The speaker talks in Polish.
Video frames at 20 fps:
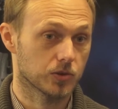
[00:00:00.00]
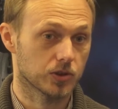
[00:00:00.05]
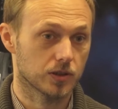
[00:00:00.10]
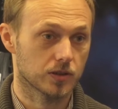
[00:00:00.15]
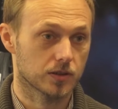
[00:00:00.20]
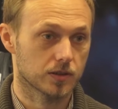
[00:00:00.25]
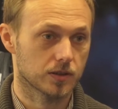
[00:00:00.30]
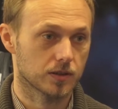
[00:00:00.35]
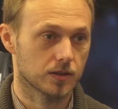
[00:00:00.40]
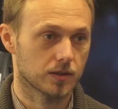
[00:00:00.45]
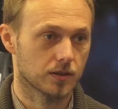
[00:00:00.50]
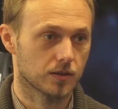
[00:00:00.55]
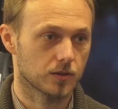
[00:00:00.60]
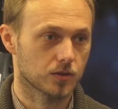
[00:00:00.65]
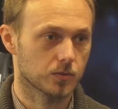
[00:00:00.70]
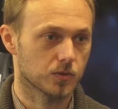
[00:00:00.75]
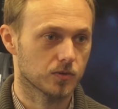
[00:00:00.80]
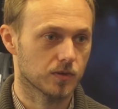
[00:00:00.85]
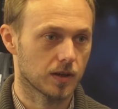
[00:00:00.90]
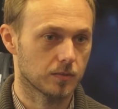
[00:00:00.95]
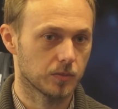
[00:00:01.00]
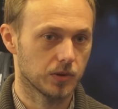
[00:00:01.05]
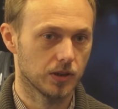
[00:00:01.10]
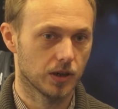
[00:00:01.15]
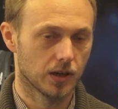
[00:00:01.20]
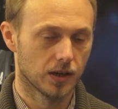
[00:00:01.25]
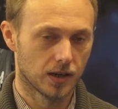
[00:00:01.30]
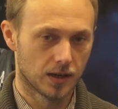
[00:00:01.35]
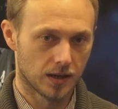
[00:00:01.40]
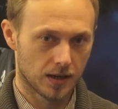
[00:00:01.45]
się z rozmowami
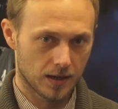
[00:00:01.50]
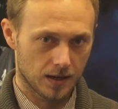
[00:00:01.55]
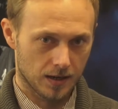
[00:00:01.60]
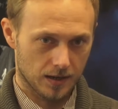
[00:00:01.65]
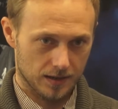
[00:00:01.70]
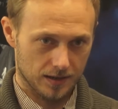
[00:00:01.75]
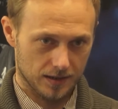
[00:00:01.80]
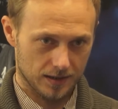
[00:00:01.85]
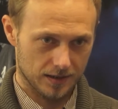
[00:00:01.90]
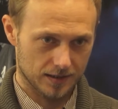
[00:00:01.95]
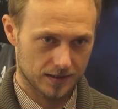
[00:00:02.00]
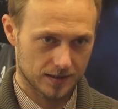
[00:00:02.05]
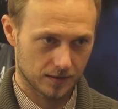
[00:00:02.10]
E,